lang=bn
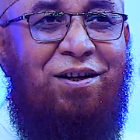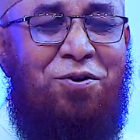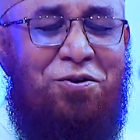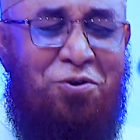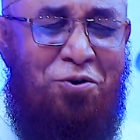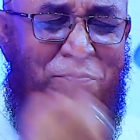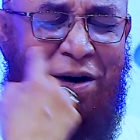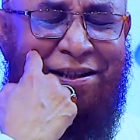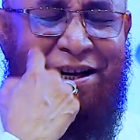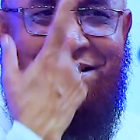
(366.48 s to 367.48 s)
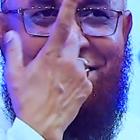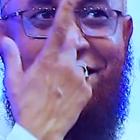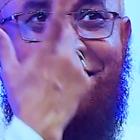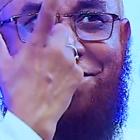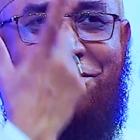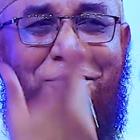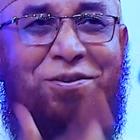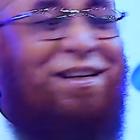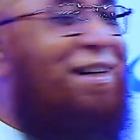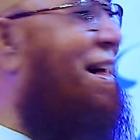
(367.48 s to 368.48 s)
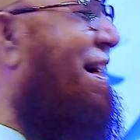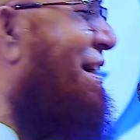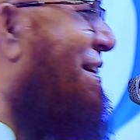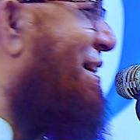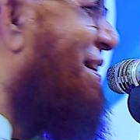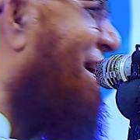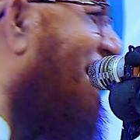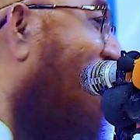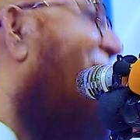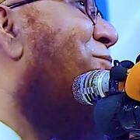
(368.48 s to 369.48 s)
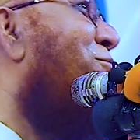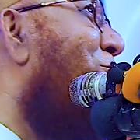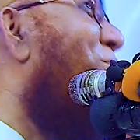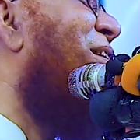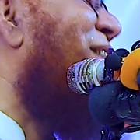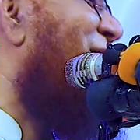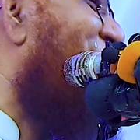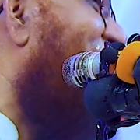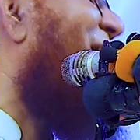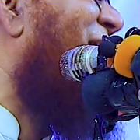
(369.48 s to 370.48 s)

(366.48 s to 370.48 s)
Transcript: কোনো উপাদান ছাড়া চোখ দিয়ে দেখাইতেছে কোনো উপাদান ছাড়া